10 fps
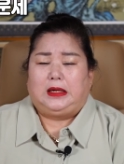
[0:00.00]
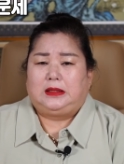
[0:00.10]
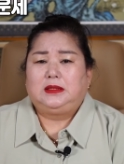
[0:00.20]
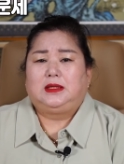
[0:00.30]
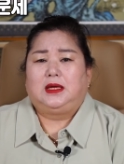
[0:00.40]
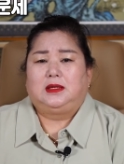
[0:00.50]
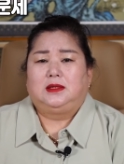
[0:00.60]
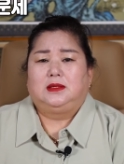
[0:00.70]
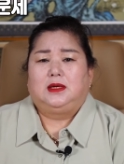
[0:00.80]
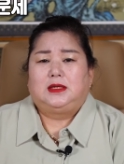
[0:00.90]

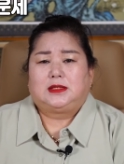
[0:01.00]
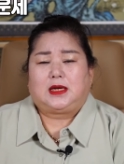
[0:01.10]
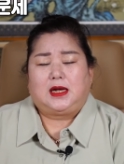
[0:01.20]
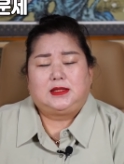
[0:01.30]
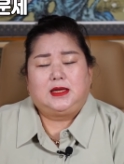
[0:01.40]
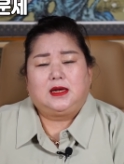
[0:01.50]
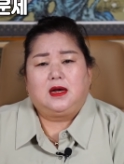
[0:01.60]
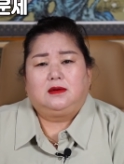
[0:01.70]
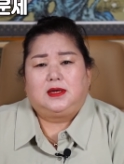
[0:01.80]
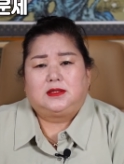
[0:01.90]
그때는 잘
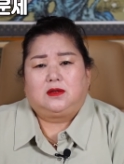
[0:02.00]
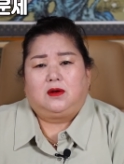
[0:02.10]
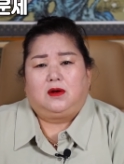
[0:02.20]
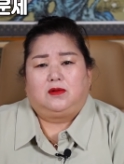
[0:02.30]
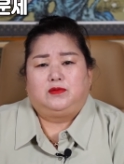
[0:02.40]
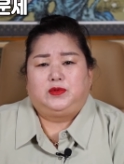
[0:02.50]
생각을 해서